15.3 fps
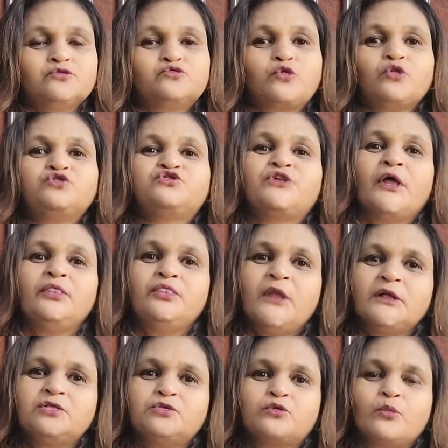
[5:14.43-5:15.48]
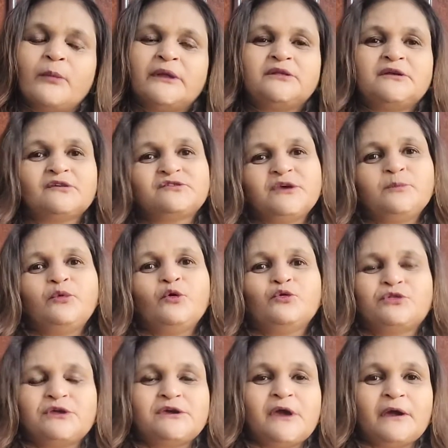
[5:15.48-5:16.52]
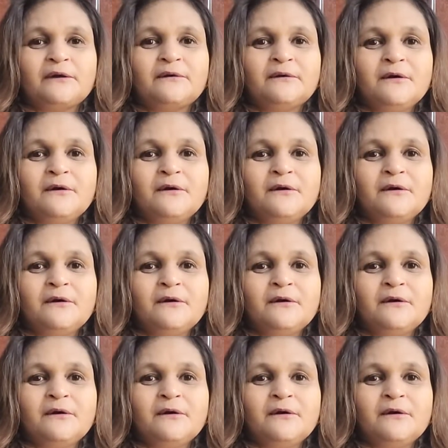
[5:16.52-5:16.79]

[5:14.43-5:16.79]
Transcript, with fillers: तो जन्नत तुम्हें नसीब होती है